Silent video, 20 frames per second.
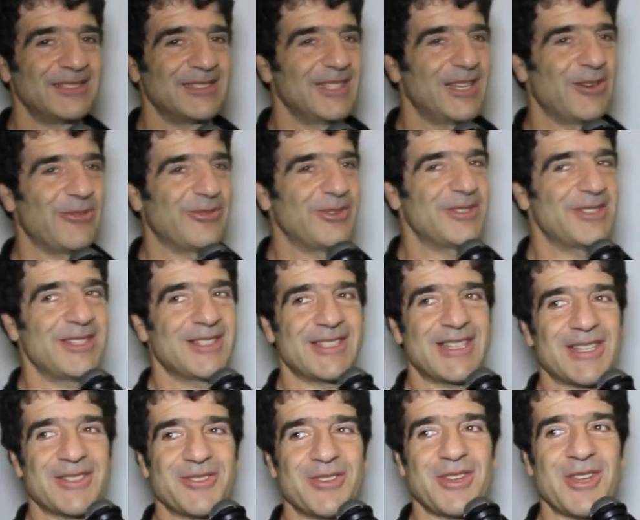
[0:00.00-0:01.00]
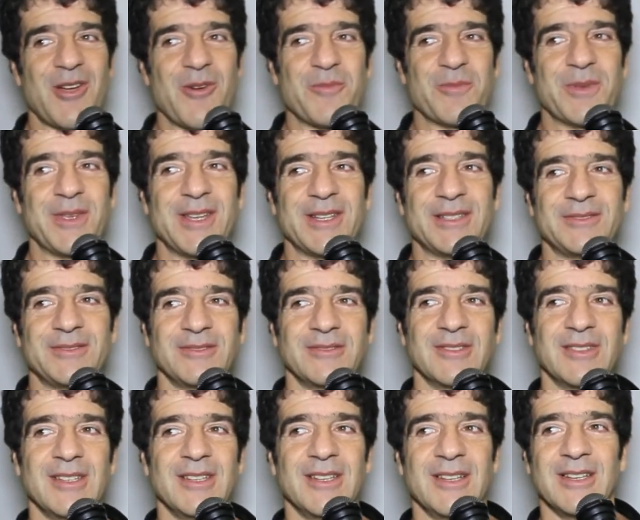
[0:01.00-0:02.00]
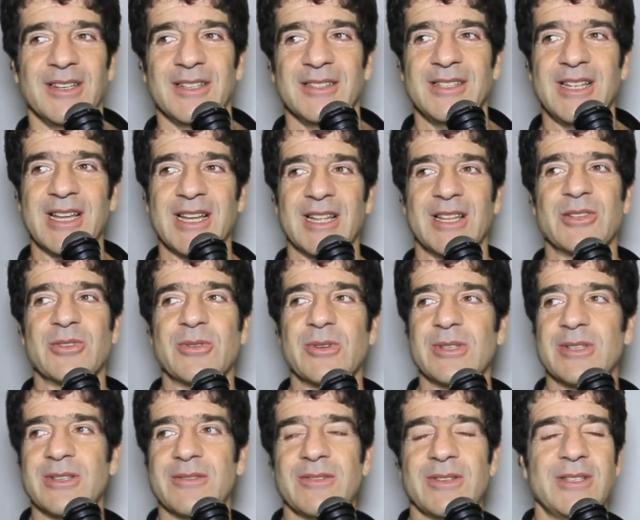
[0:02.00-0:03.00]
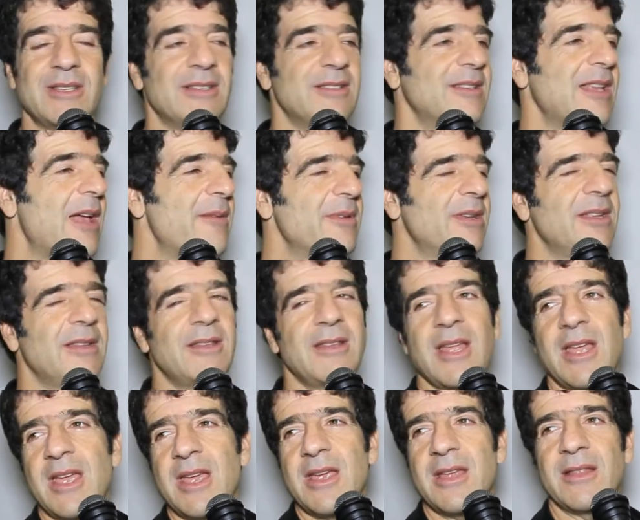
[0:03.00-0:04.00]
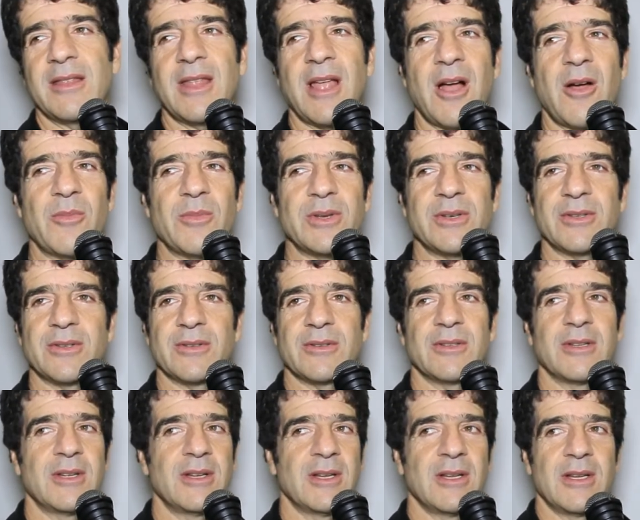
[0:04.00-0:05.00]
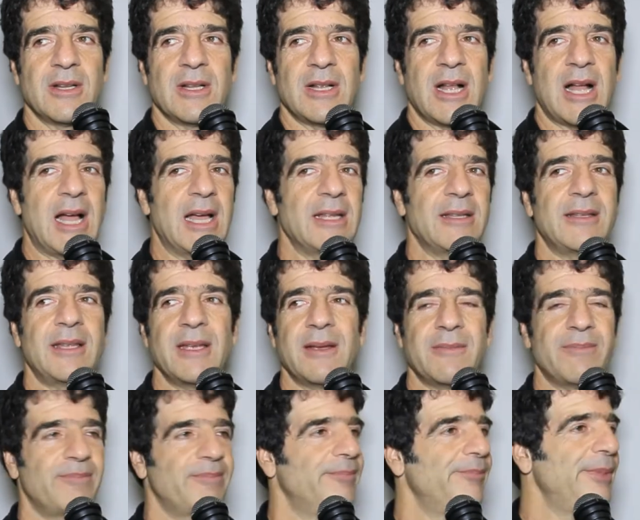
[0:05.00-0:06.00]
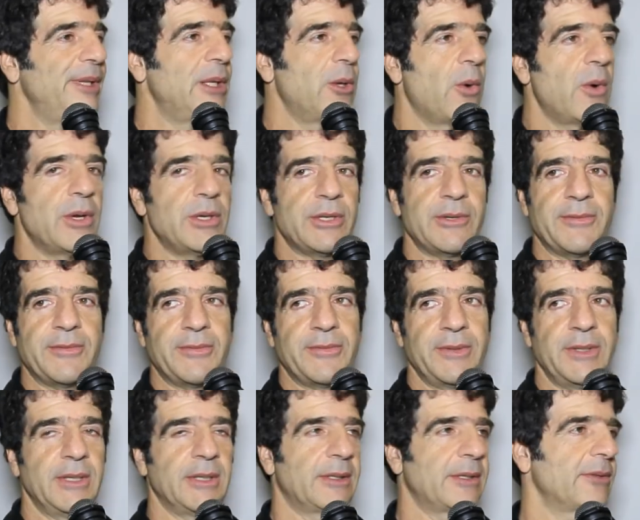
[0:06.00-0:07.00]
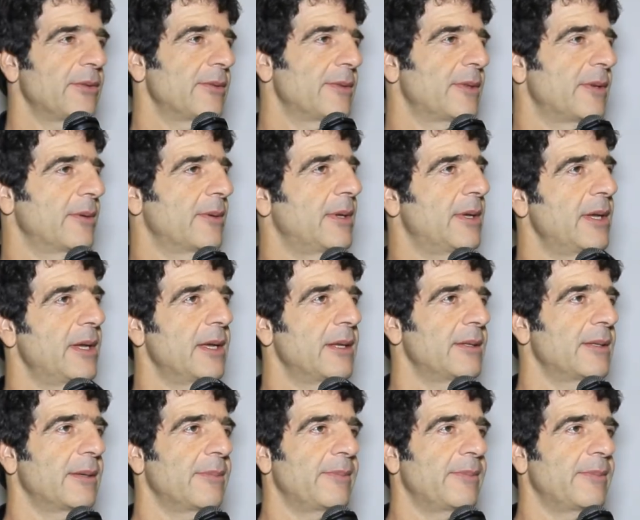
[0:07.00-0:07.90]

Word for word: Não, foi sensacional, porque tem aquelas coisas que você sabe que tem e tal, mas aí tem que milhões de fitas, não sei o quê.